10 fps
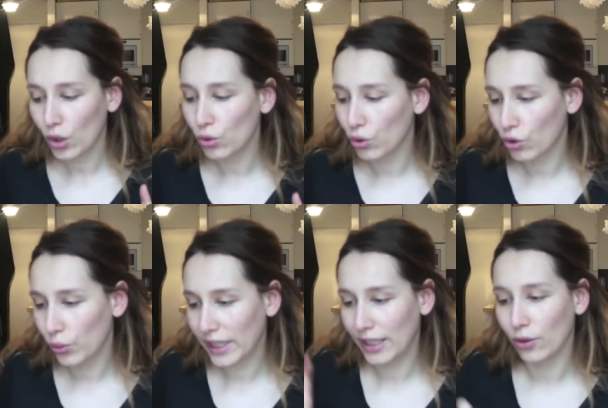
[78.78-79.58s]
Donc
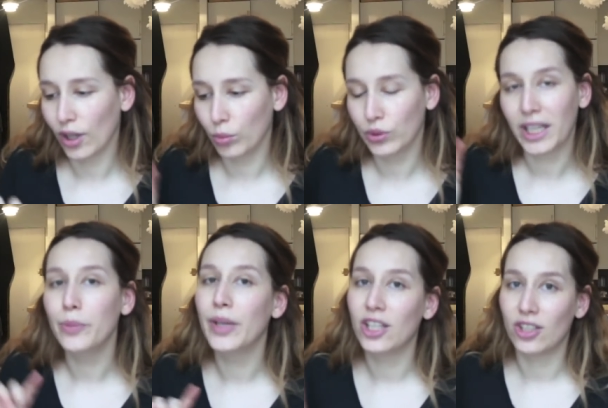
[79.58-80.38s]
celui qui est dans la bouteille
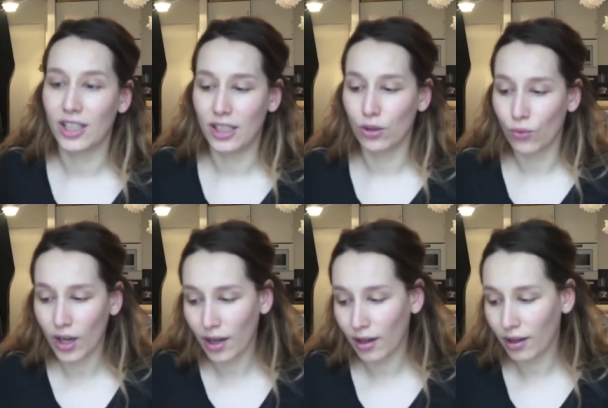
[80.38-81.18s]
beige et
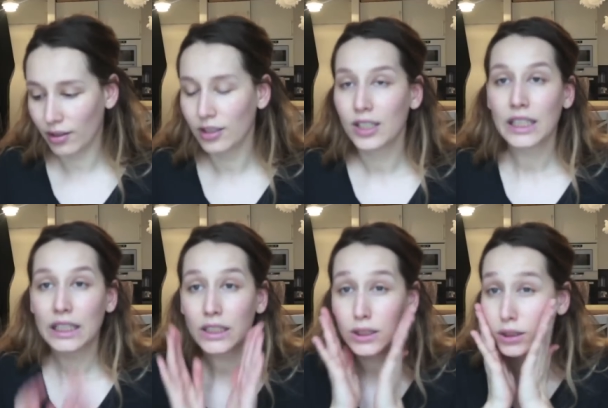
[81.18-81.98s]
noire.
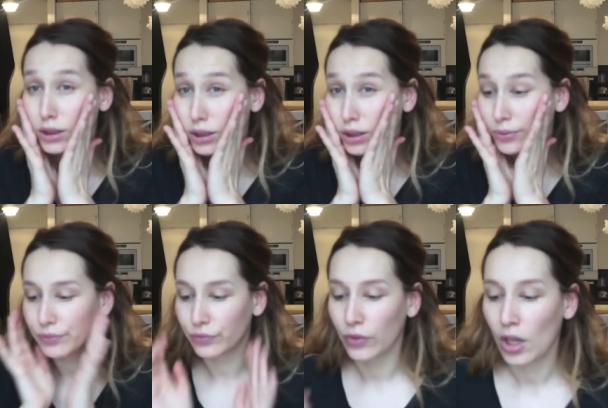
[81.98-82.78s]

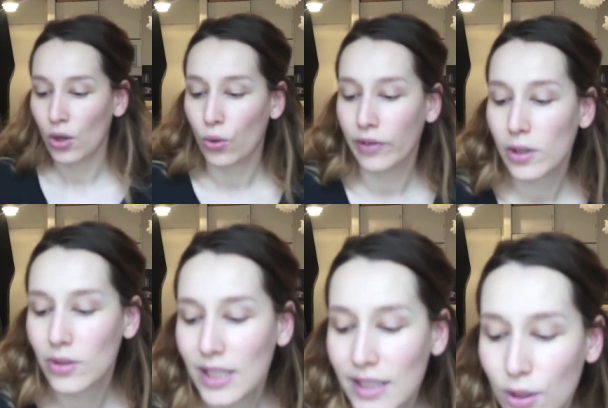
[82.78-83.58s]
on va
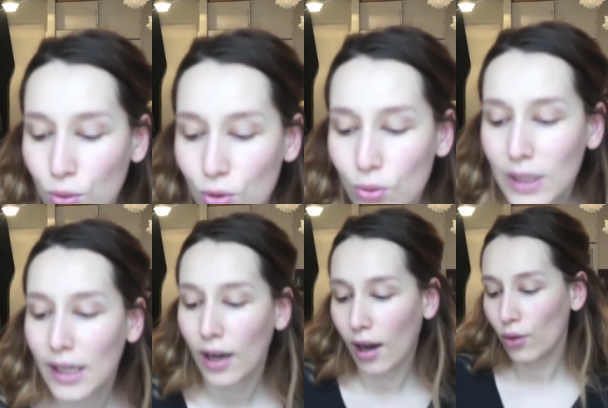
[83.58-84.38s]
utiliser tout de suite
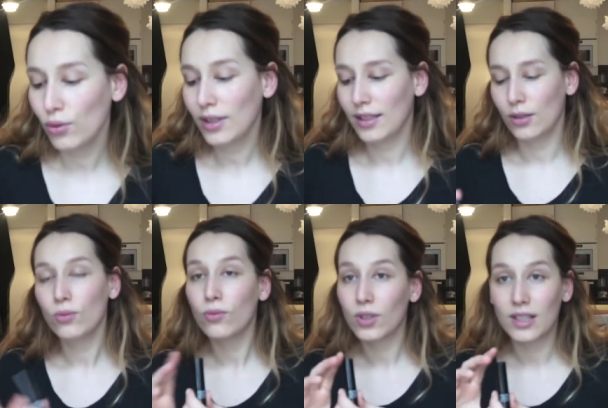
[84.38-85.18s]
une des
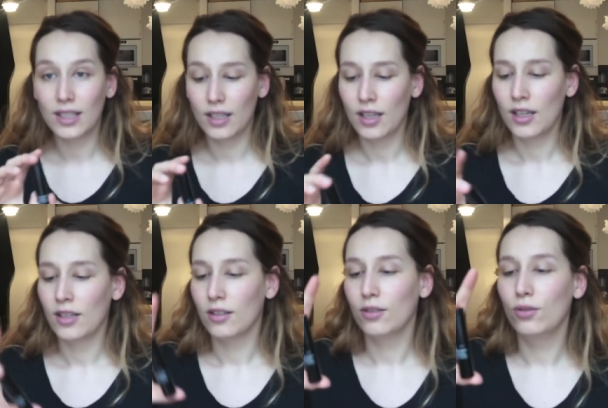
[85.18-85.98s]
nouveautés
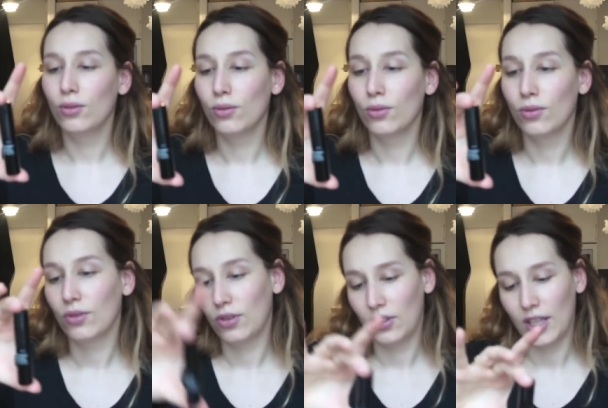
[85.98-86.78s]
de
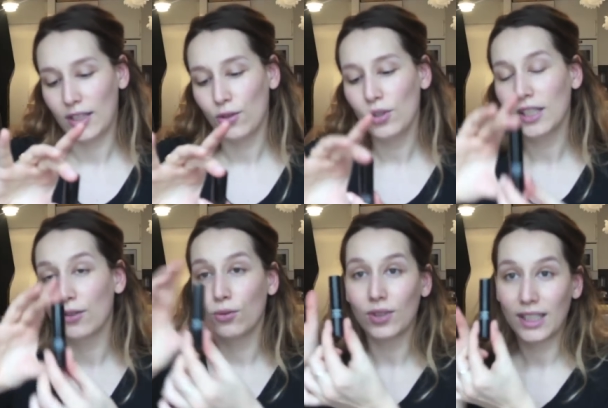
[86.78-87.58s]
cette
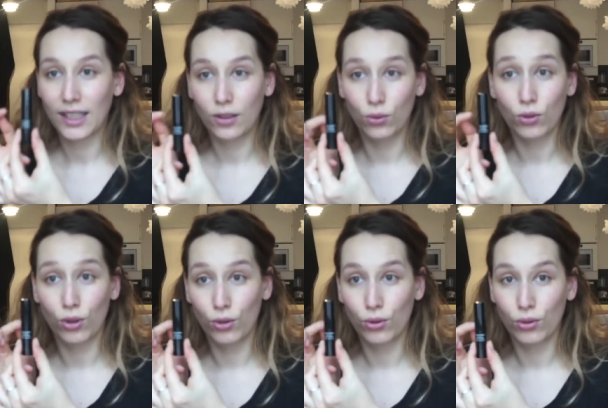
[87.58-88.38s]
collection qui est donc
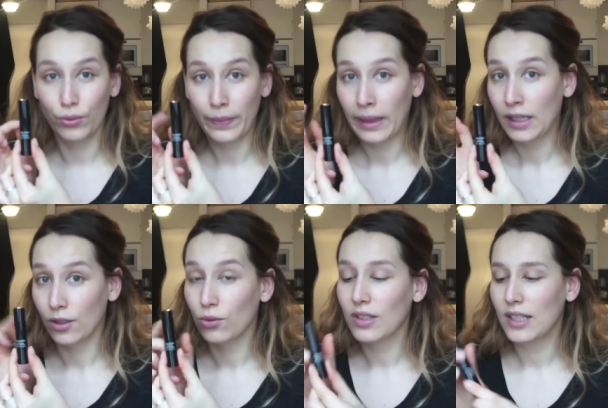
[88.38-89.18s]
le
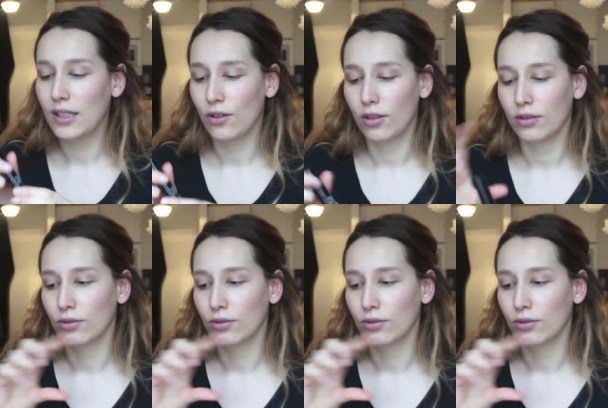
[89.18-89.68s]
concealer.